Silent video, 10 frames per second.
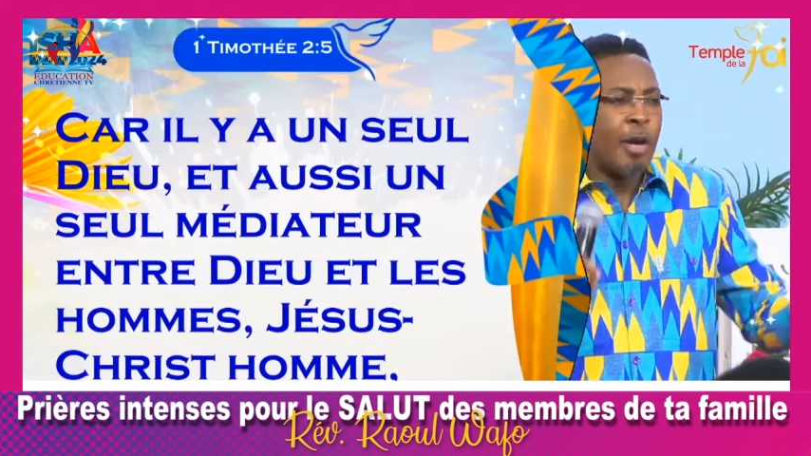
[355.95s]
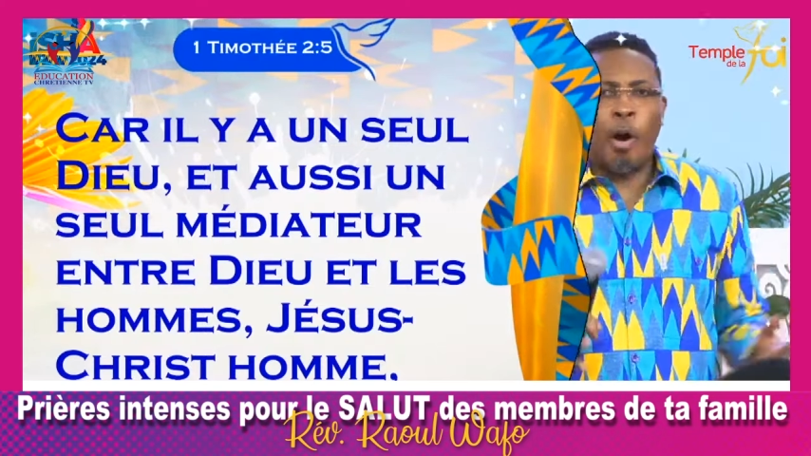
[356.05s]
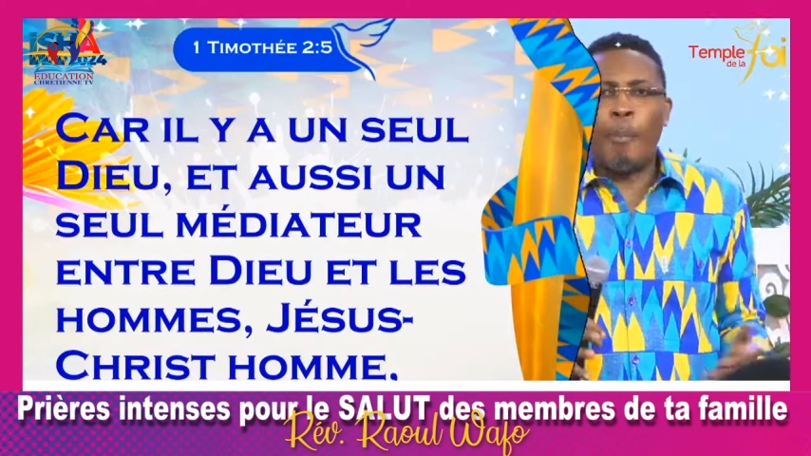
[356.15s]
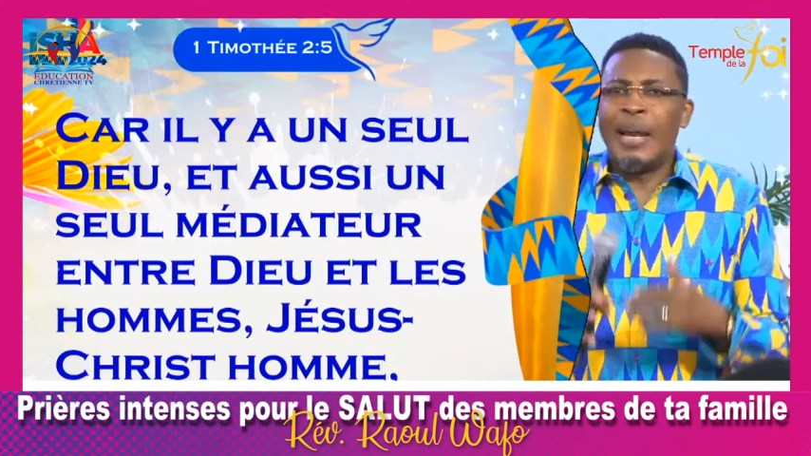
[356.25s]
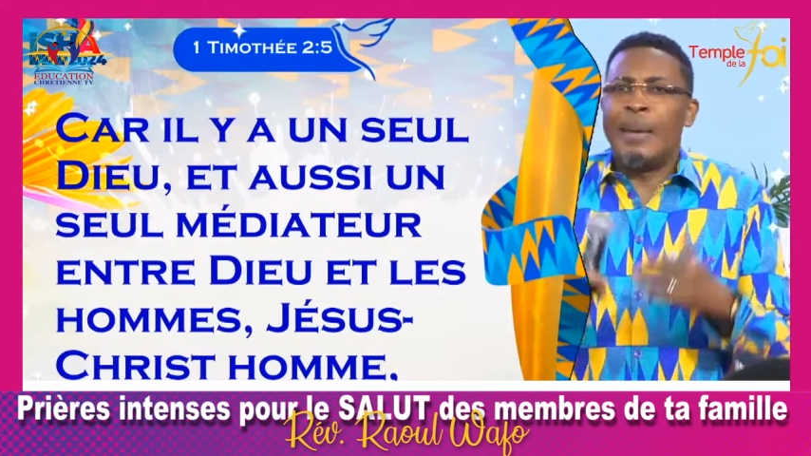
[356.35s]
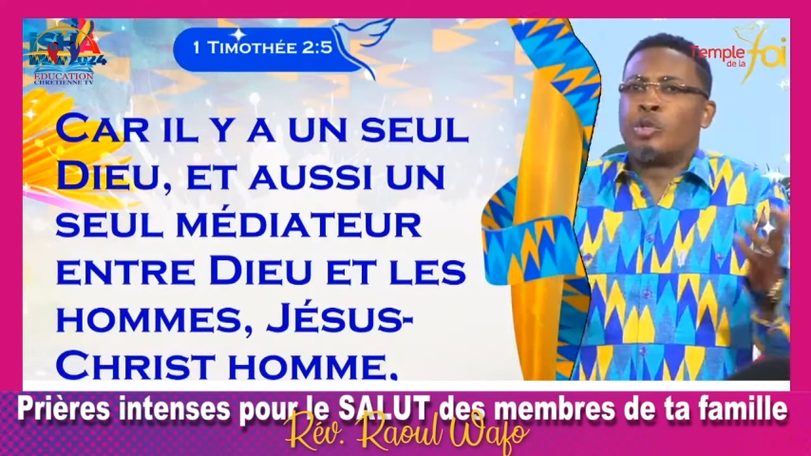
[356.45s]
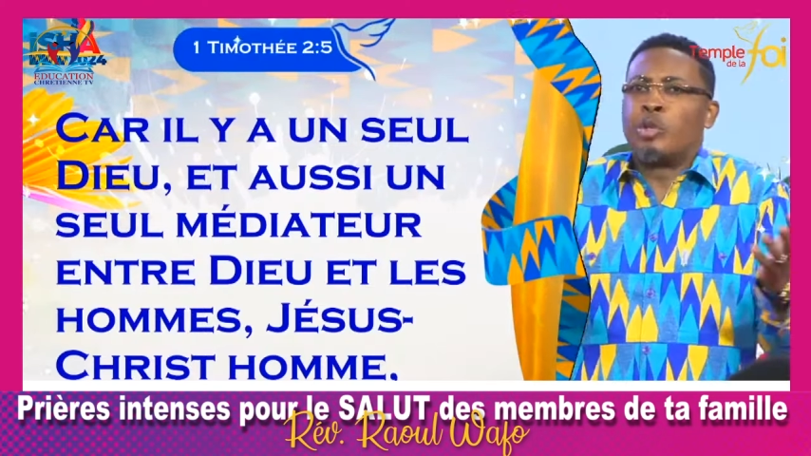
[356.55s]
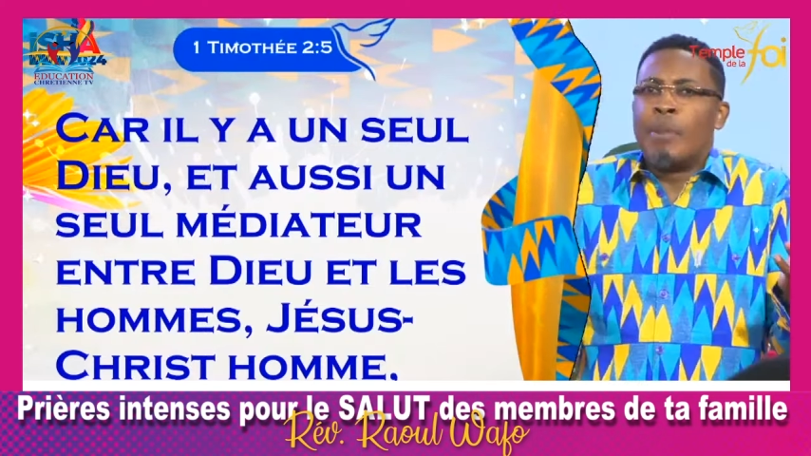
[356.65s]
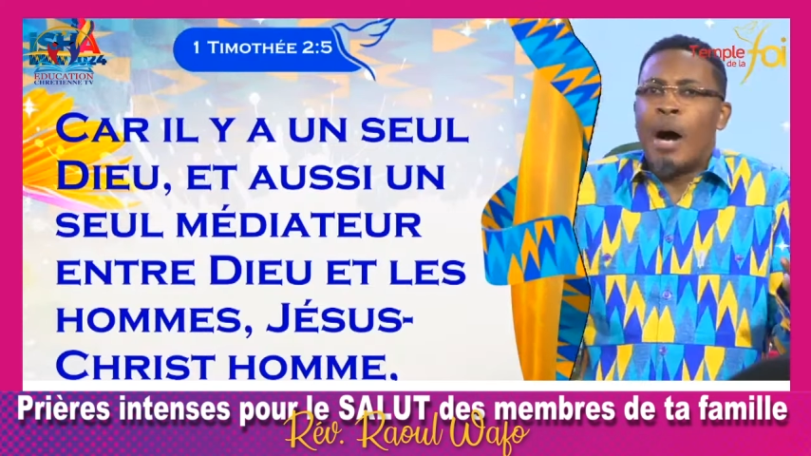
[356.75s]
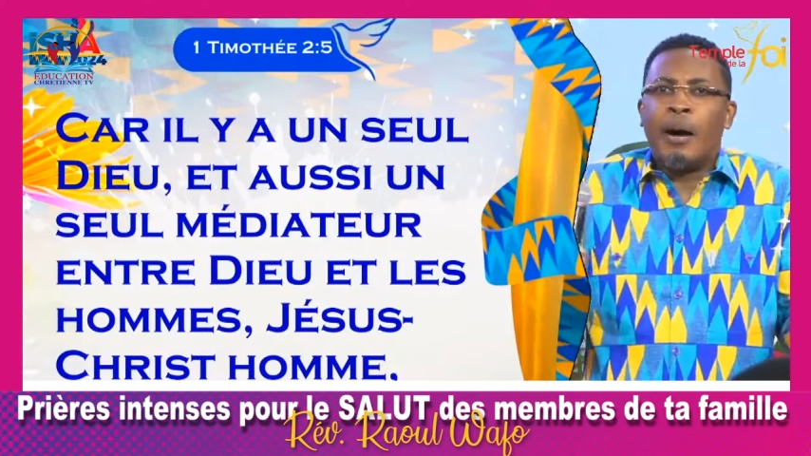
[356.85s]
comme il est
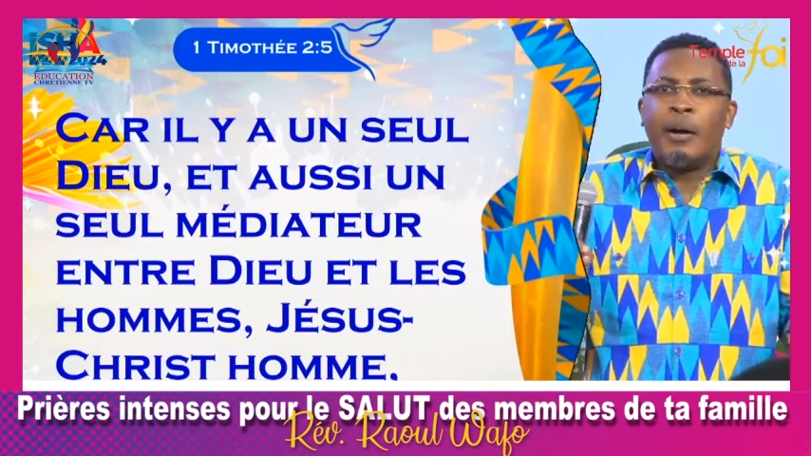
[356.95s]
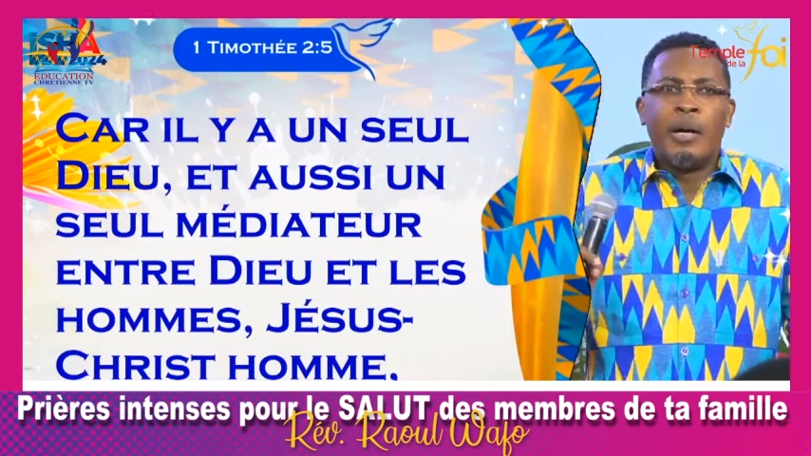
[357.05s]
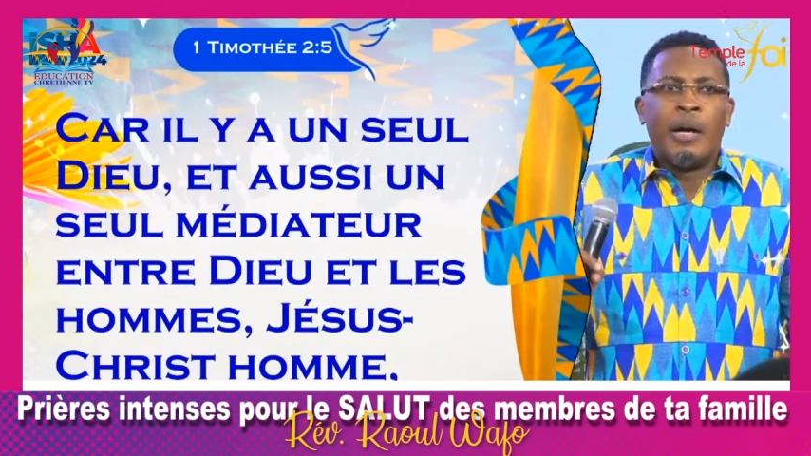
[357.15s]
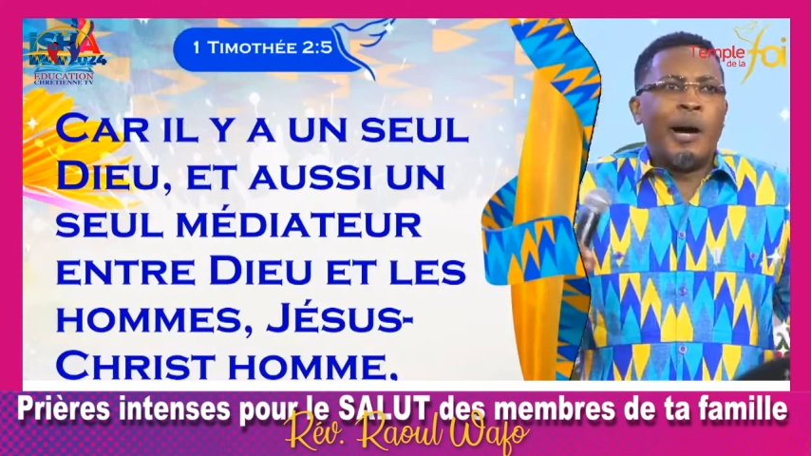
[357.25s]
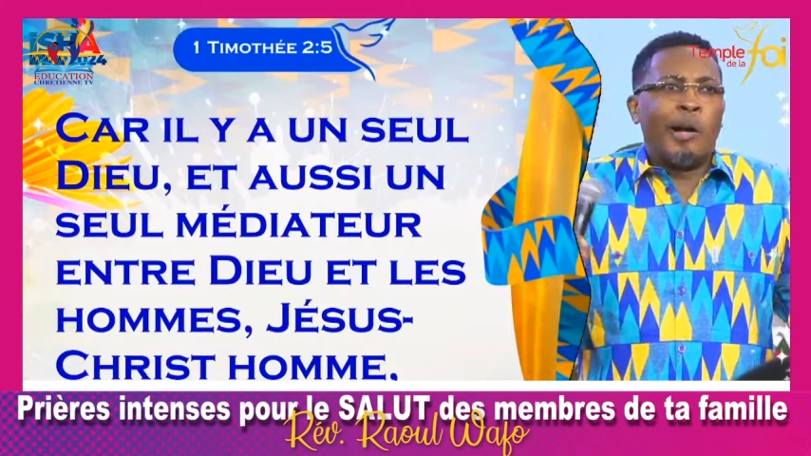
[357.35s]
musulman, euh,